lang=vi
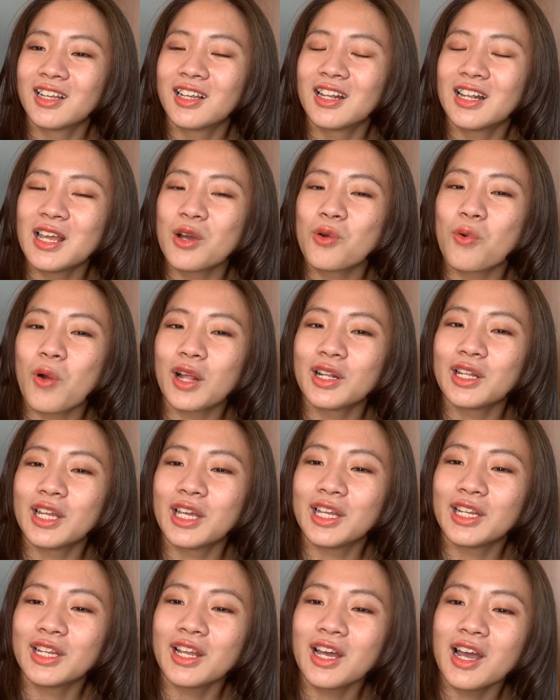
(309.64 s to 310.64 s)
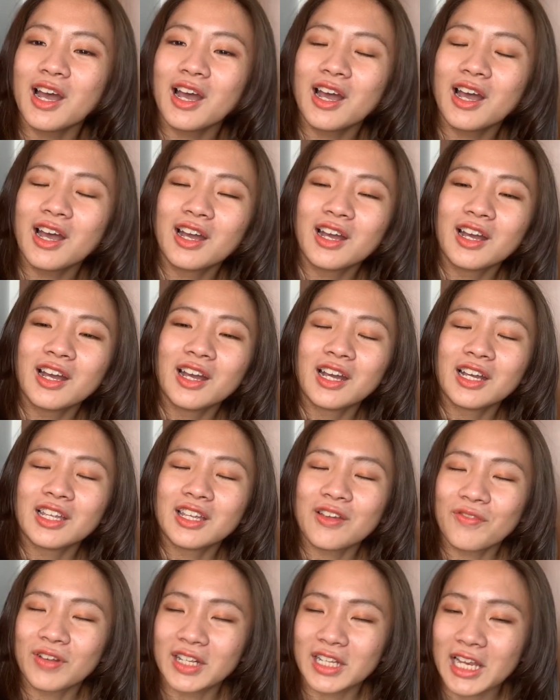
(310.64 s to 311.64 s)
liên quan đến uh,
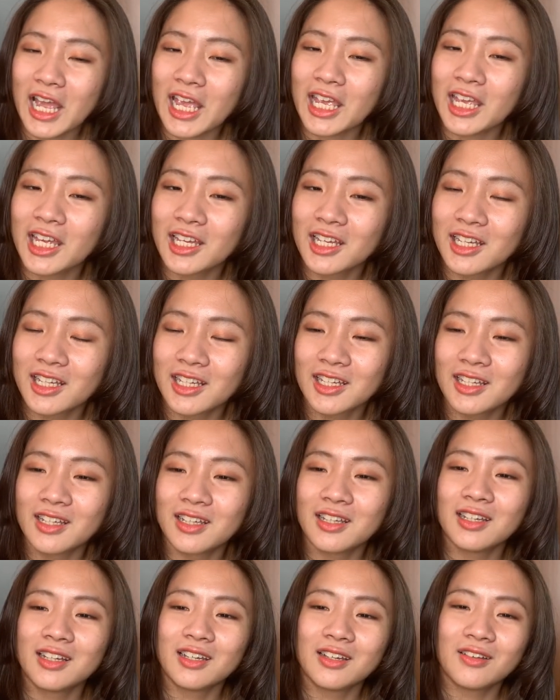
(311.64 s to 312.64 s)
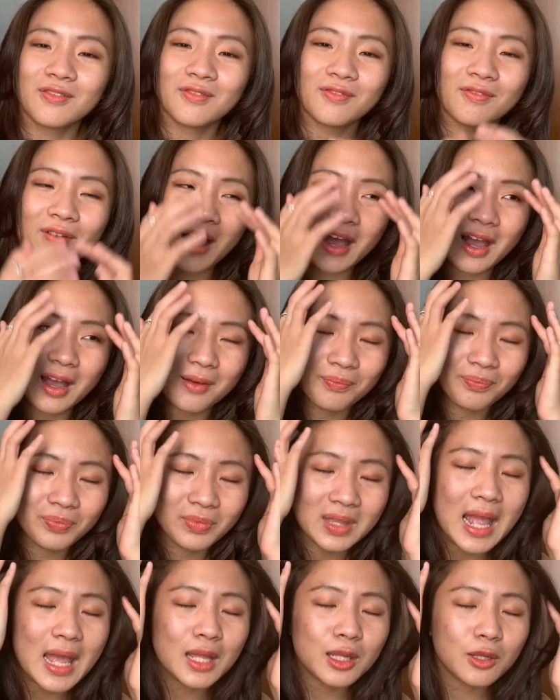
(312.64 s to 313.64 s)
nhân vật này và
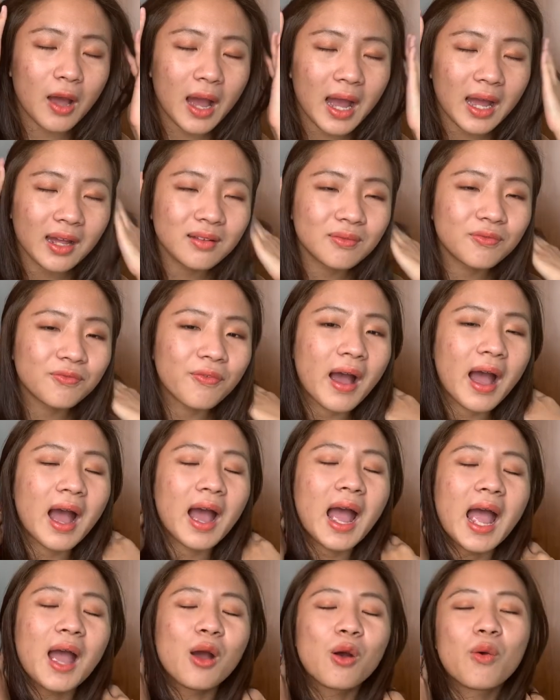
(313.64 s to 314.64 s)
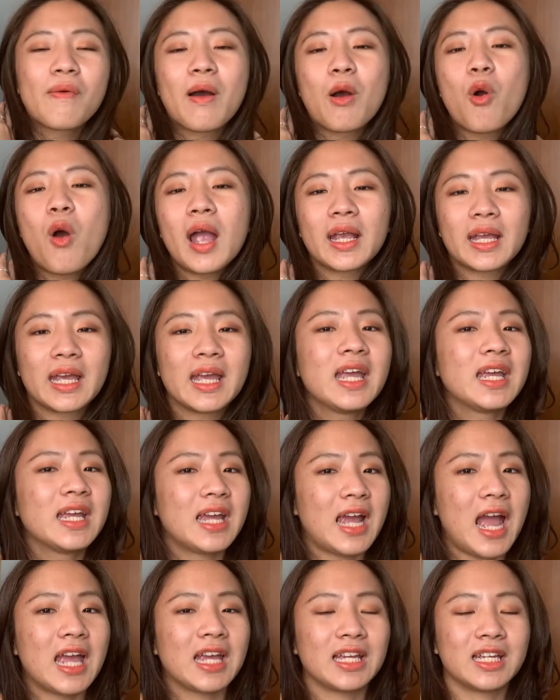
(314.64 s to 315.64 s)
đe dọa phá phá hoại cái
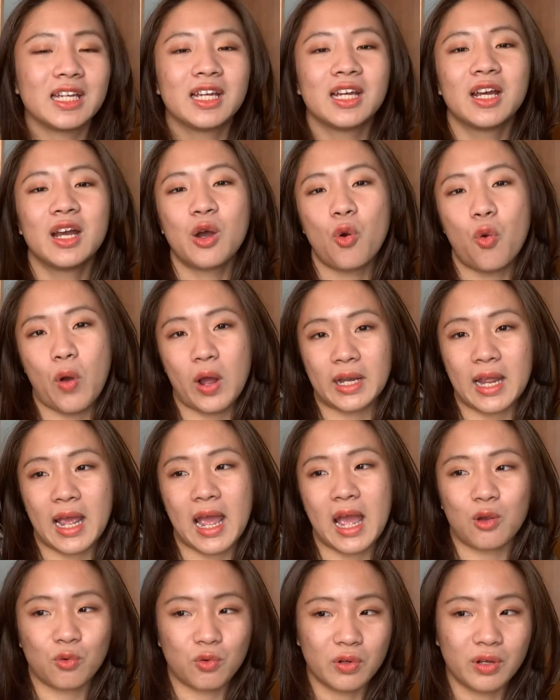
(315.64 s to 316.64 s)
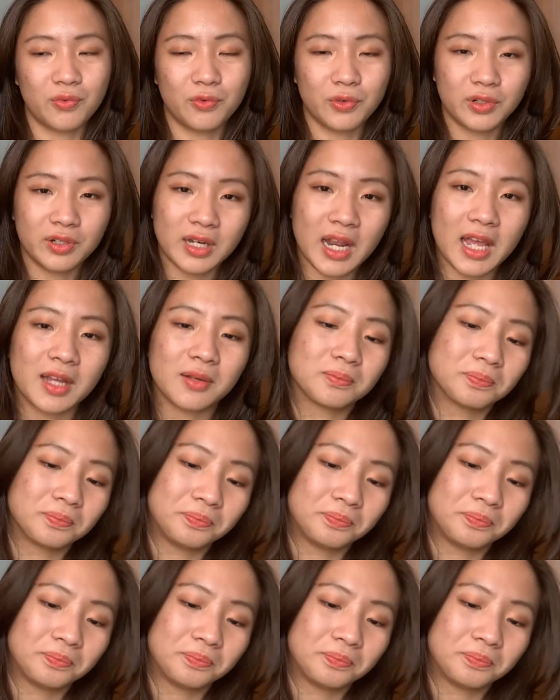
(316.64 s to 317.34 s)
hình ảnh hoàn hảo của người phụ nữ này